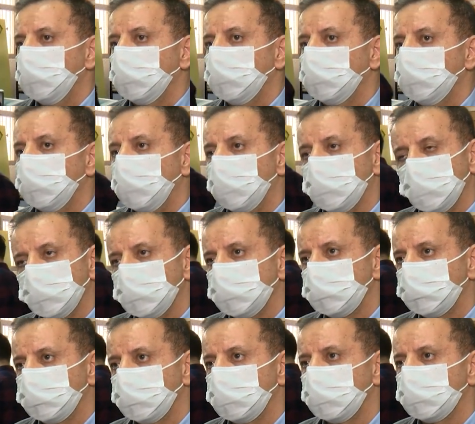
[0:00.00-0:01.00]
E, Allah
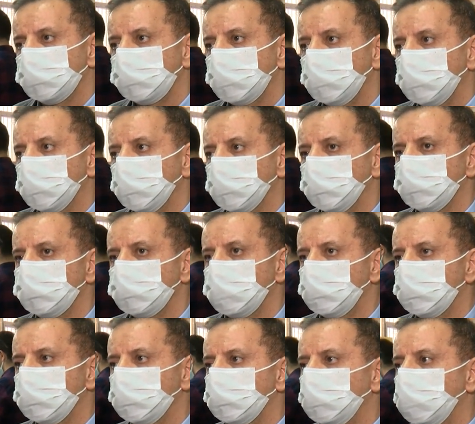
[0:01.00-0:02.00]
nasip ederse
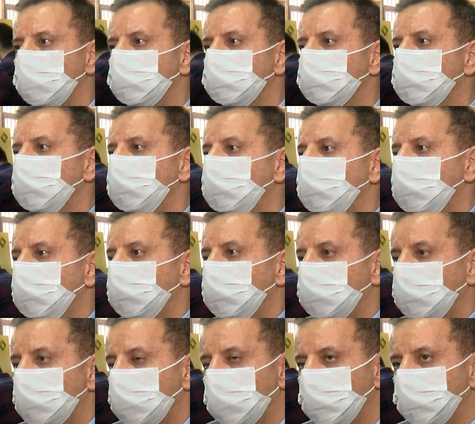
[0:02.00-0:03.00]
önümüzdeki günler
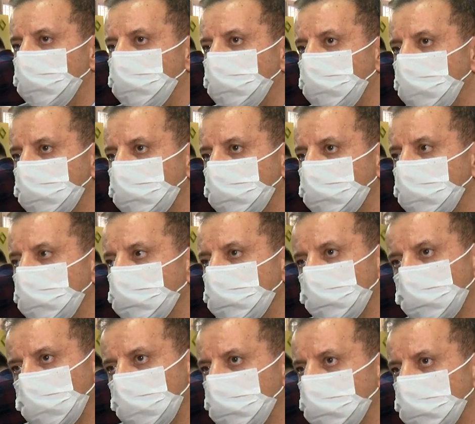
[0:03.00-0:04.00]
e, AVM'lerde de
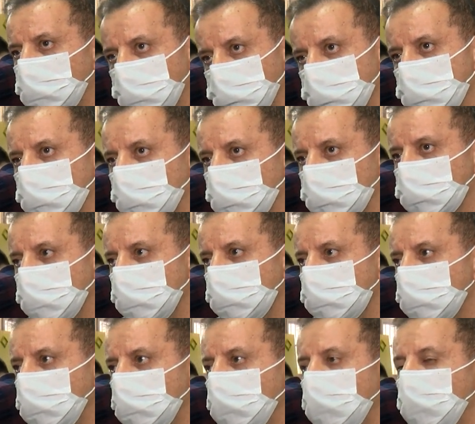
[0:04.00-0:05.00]
uygulamayı yapmış
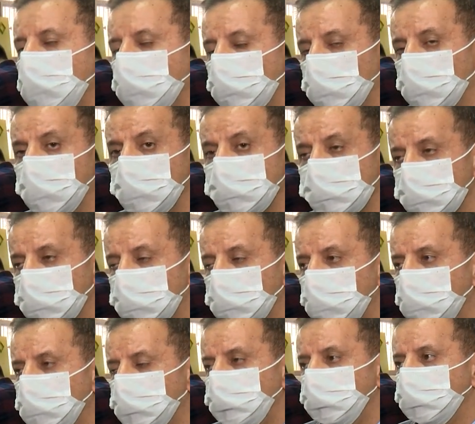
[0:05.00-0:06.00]
olacağız.
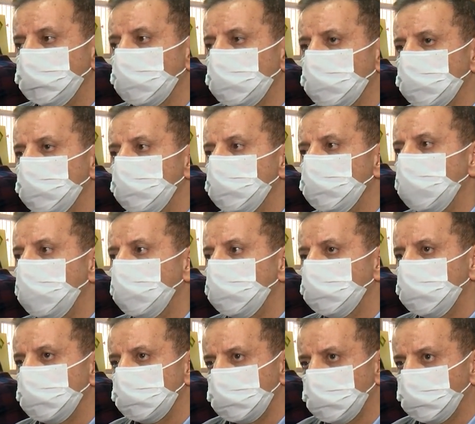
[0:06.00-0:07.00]
Dolayısıyla
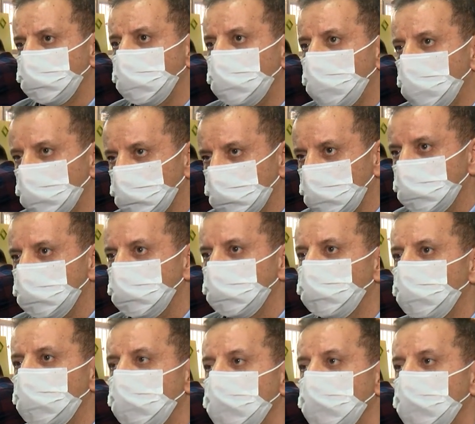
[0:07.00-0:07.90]
dünyanın başına bela olan